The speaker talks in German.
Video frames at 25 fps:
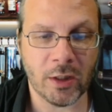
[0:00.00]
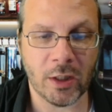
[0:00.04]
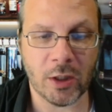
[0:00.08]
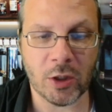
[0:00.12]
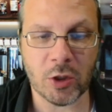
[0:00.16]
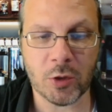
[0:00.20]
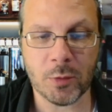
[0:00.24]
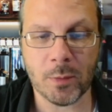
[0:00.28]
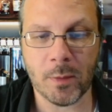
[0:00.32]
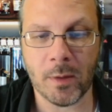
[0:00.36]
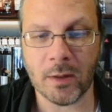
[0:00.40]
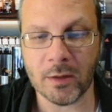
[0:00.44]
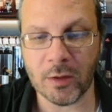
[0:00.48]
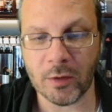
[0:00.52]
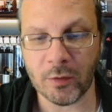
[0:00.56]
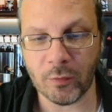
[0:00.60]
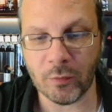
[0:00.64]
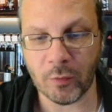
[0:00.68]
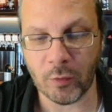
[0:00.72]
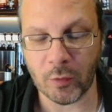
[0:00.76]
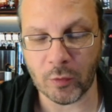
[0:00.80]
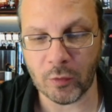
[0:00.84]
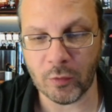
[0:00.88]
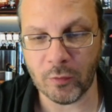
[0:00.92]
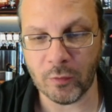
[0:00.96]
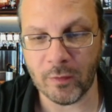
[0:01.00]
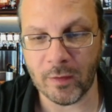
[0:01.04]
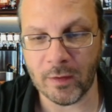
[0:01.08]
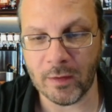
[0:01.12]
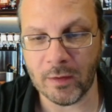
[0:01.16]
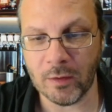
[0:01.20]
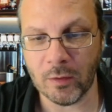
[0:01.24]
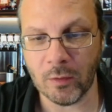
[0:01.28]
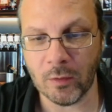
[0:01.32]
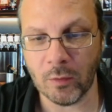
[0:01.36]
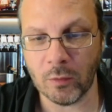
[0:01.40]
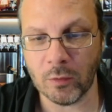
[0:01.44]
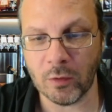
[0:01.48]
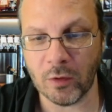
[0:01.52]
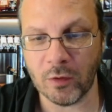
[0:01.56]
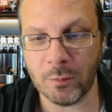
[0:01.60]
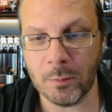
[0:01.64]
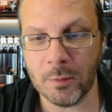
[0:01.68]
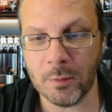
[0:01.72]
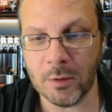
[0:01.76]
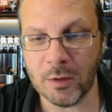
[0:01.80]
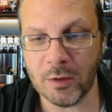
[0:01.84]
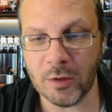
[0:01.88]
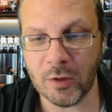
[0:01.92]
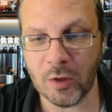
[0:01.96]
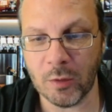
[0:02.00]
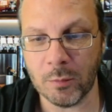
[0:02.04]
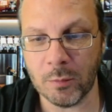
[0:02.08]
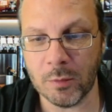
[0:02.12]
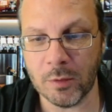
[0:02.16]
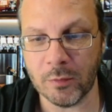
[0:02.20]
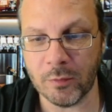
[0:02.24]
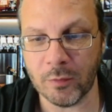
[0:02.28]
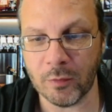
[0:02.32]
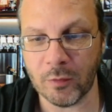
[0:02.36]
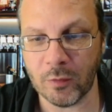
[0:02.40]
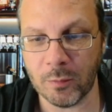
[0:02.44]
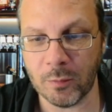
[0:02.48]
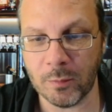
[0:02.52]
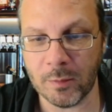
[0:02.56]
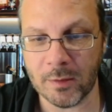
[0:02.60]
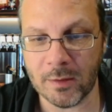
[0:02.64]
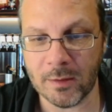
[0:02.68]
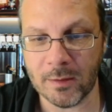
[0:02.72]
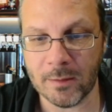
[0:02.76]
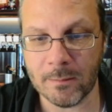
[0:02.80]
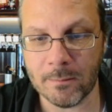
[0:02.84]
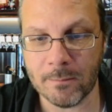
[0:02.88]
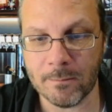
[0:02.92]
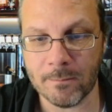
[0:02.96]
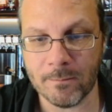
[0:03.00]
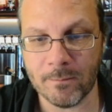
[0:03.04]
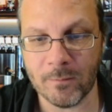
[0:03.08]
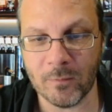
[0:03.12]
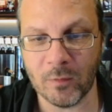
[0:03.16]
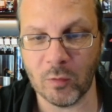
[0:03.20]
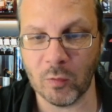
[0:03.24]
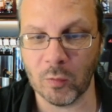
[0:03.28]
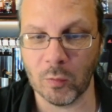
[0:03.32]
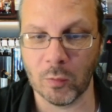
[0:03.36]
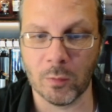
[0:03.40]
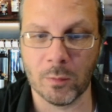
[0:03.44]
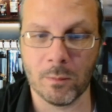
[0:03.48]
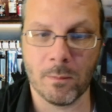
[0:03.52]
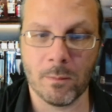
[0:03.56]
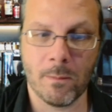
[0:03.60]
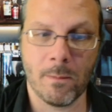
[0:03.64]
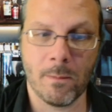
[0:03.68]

Ansprache an das Volk zu wenden und das Militär um Hilfe zu bitten. So.